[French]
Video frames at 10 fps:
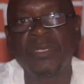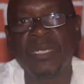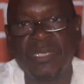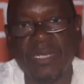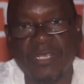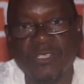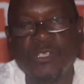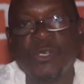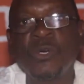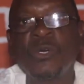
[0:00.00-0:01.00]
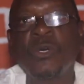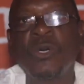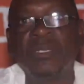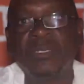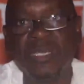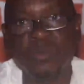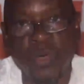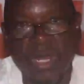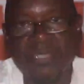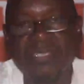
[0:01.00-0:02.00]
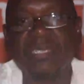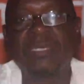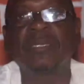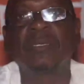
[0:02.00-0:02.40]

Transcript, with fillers: des élections démocratiques